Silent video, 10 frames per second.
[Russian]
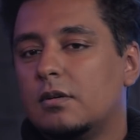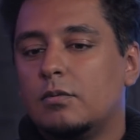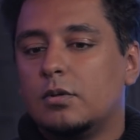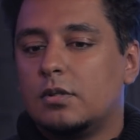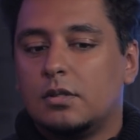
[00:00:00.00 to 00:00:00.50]

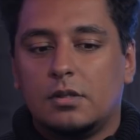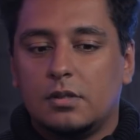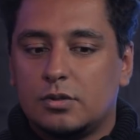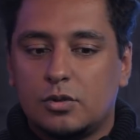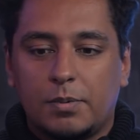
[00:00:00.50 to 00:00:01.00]
Вот,
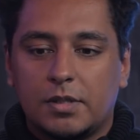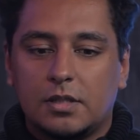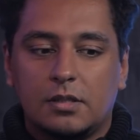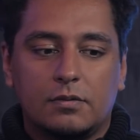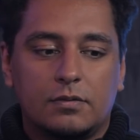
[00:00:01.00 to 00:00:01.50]
э, сто
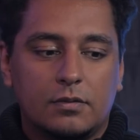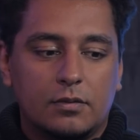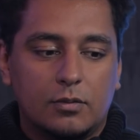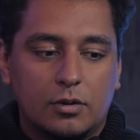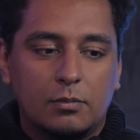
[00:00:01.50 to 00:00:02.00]
процентов.
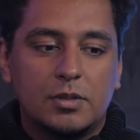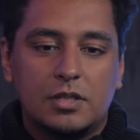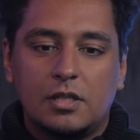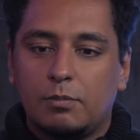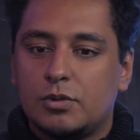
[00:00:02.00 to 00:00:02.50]
Вот. Но мы с
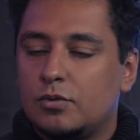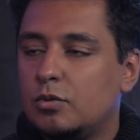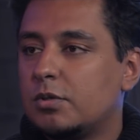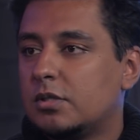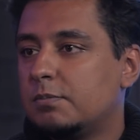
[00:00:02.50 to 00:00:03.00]
ней на почве
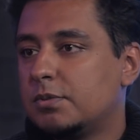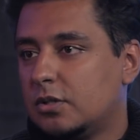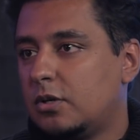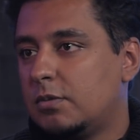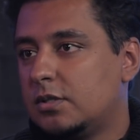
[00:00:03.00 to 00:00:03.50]
юмора ты
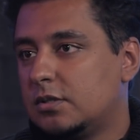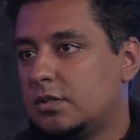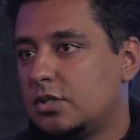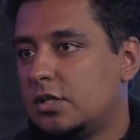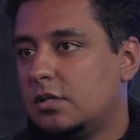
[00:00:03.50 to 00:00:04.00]
познакомились
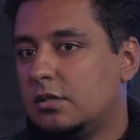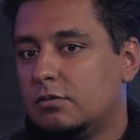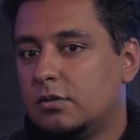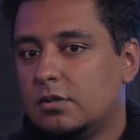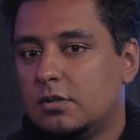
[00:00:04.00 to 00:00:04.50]
изначально,
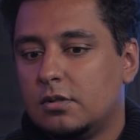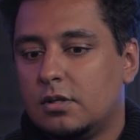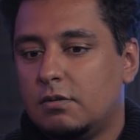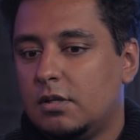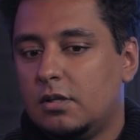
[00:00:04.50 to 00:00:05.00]
вот, э,
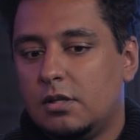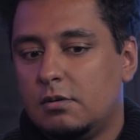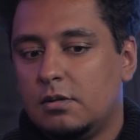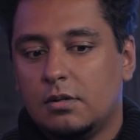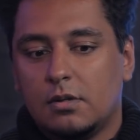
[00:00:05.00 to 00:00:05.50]
КВН,
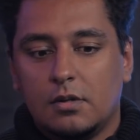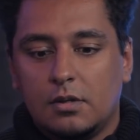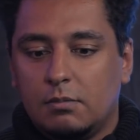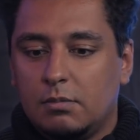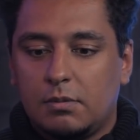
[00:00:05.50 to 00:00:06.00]
и
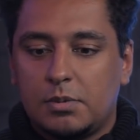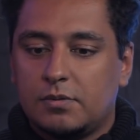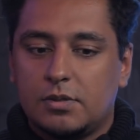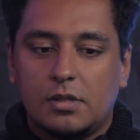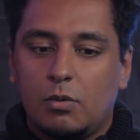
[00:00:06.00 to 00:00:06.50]
мы вообще
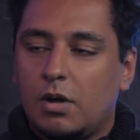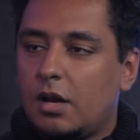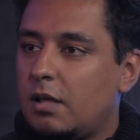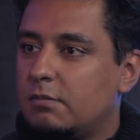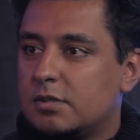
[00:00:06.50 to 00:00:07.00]
всегда
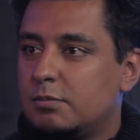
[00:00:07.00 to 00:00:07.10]
угораем,